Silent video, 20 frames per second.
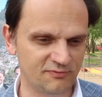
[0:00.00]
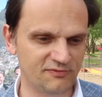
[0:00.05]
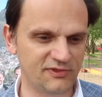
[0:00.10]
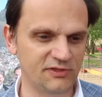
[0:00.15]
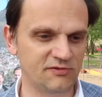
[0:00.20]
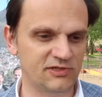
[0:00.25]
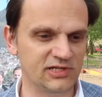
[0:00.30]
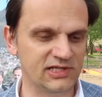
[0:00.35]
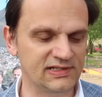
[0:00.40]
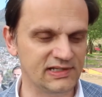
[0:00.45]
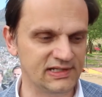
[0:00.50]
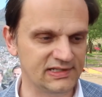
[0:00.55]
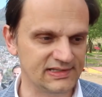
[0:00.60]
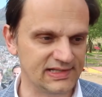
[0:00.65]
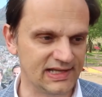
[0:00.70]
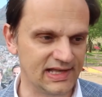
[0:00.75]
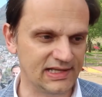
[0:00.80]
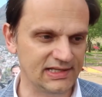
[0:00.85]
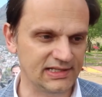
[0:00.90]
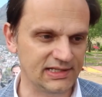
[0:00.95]
vivo da
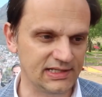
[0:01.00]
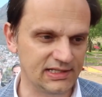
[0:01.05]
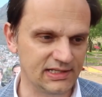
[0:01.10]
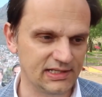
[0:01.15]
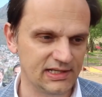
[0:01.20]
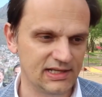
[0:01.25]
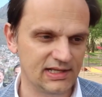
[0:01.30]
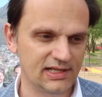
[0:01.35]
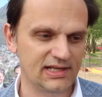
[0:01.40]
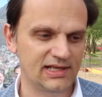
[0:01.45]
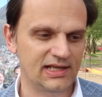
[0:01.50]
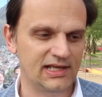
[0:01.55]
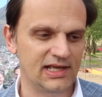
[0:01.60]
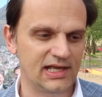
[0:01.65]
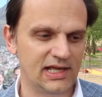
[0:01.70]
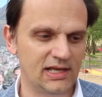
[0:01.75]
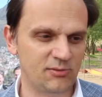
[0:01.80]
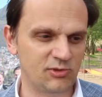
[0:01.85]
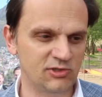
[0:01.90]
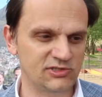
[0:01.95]
30 anni
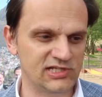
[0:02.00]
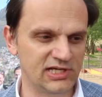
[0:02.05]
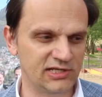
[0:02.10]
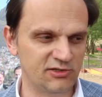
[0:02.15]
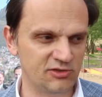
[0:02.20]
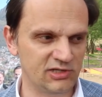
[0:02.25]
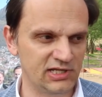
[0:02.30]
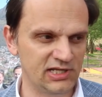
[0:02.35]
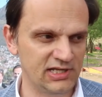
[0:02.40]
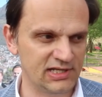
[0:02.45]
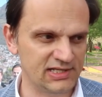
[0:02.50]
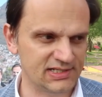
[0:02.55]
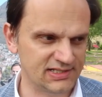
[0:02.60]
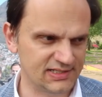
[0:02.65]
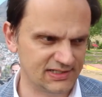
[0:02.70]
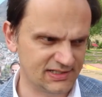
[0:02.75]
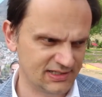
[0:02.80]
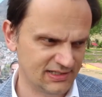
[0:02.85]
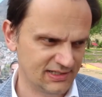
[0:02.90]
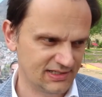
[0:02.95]
a Bolzano
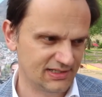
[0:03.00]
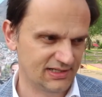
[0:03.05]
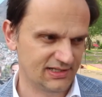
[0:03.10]
Gries,